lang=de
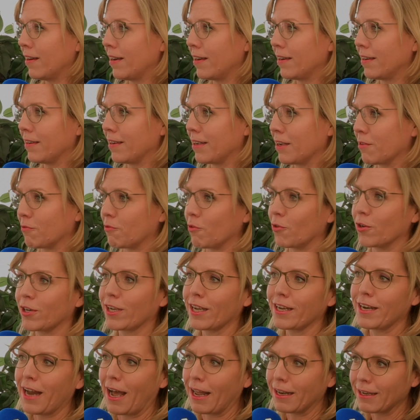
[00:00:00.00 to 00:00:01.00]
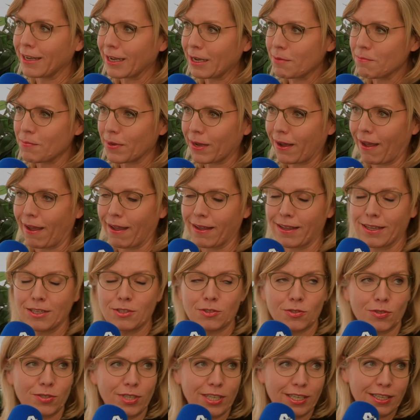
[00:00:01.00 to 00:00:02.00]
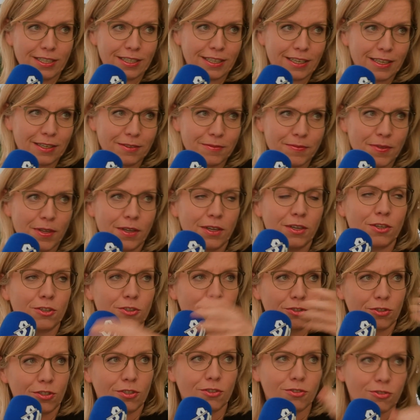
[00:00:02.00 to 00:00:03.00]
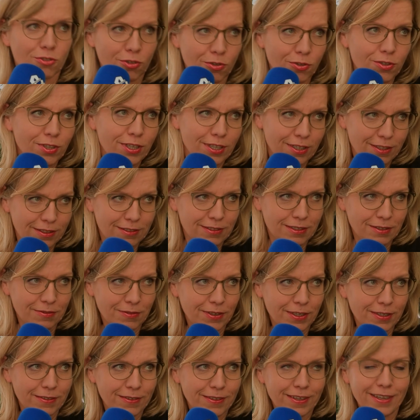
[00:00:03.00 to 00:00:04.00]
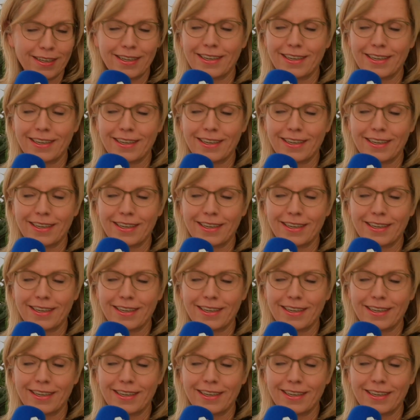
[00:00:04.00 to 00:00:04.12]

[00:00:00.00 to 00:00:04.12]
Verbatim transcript: äh, Erfolge in anderen Bereichen zunichte. Das Schöne ist aber,